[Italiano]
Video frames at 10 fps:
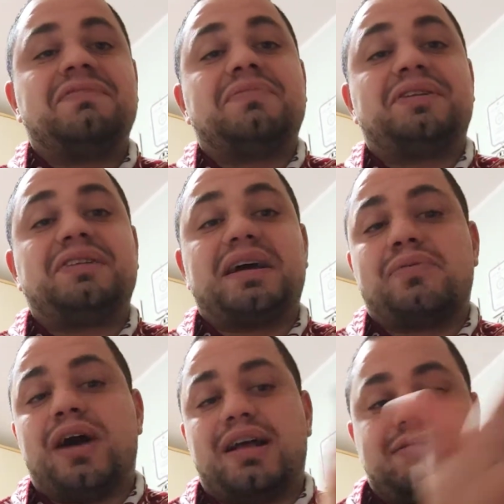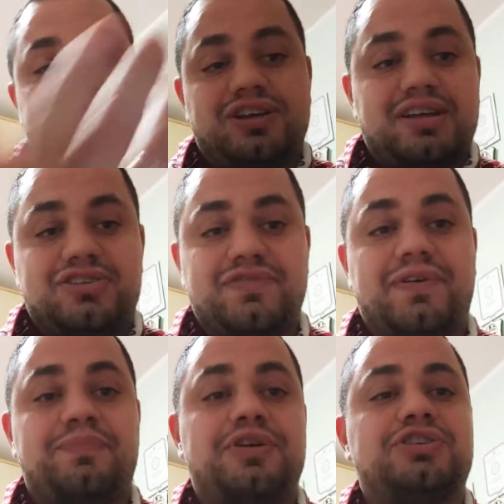ne prendiamo atto, cioè, ci
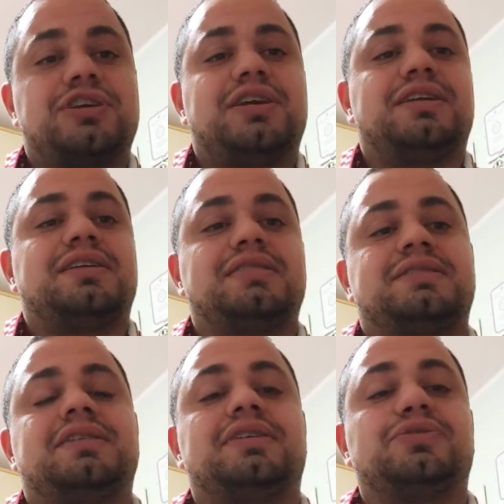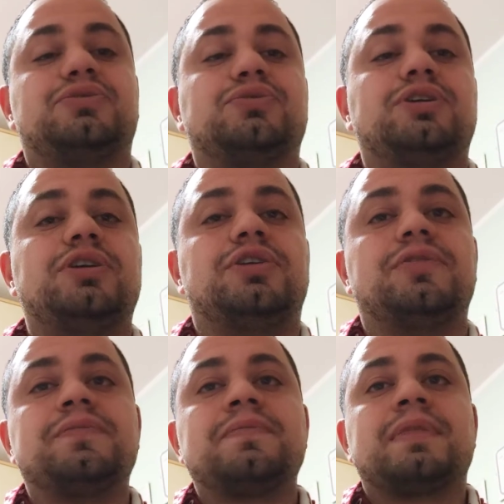fa piacere, ha segnato
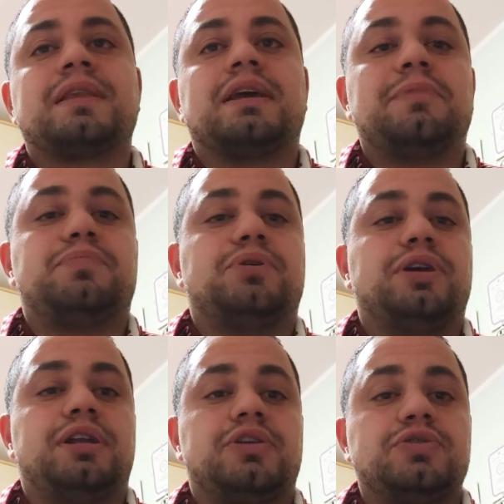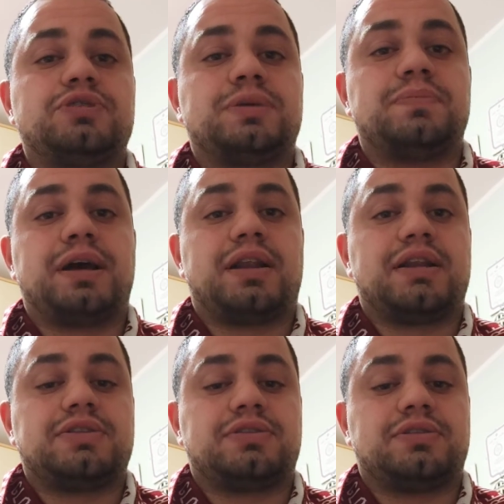Tutino e poi la chiusa
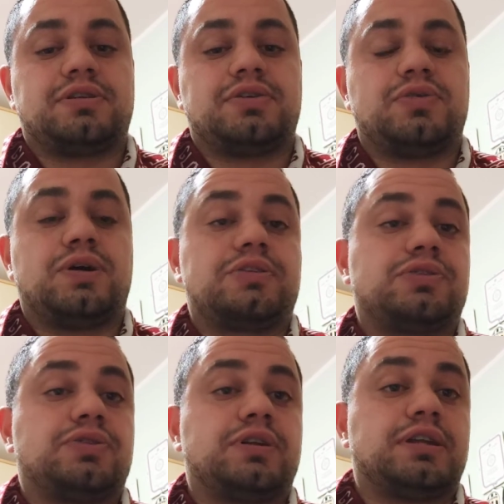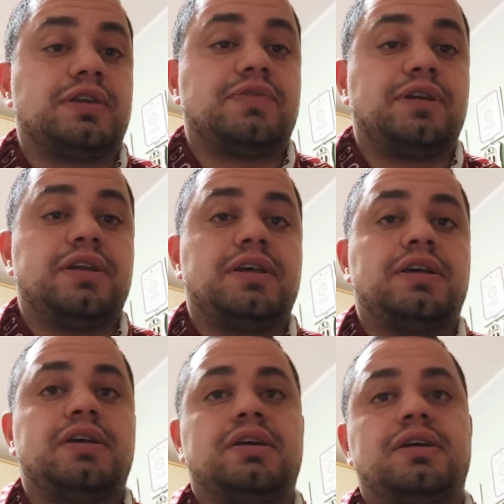Bjarnason un quarto d'ora dalla
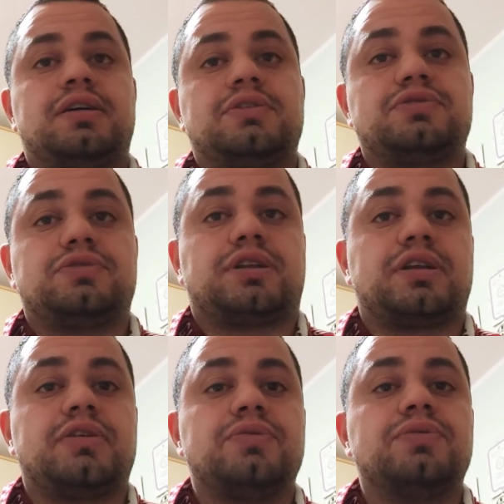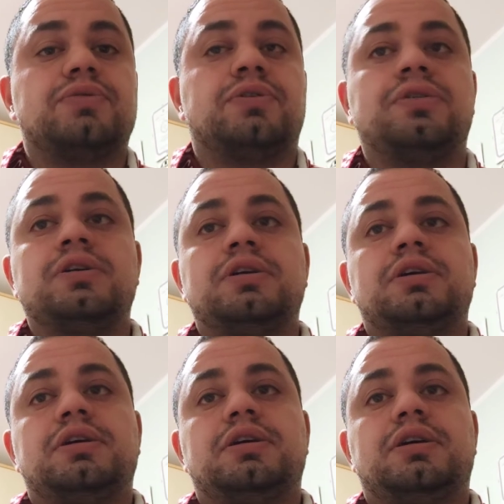fine sul 3-1, a
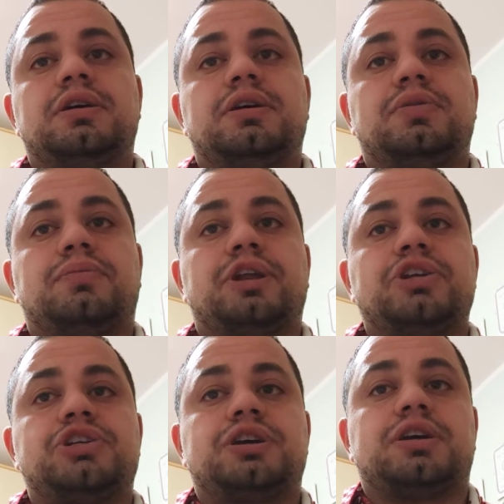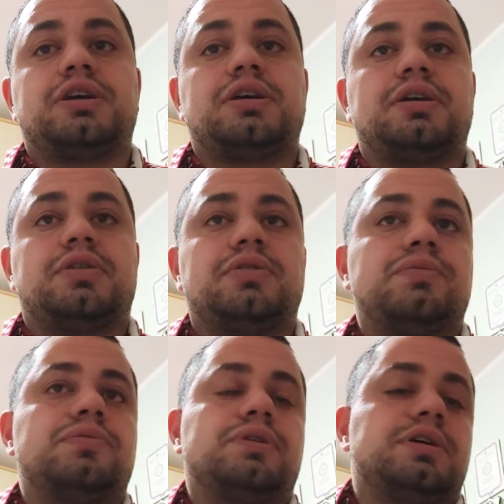è un Brescia che
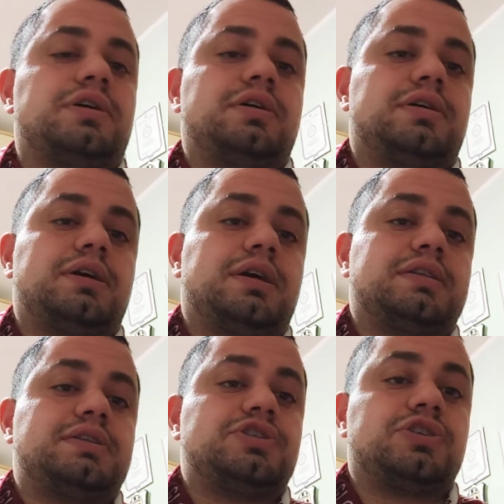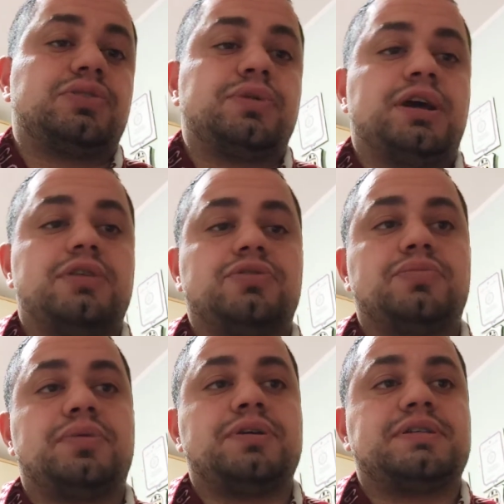comunque ragazzi ci ha dominato,
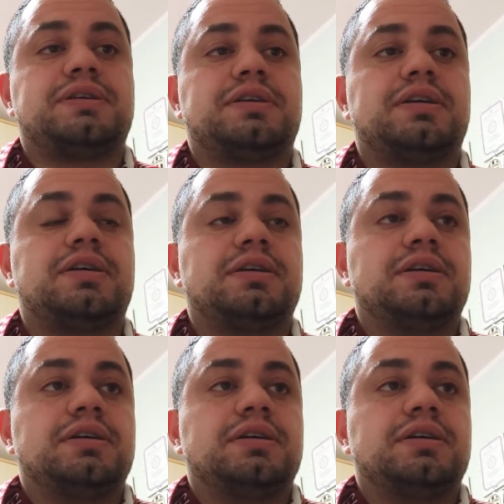dobbiamo essere,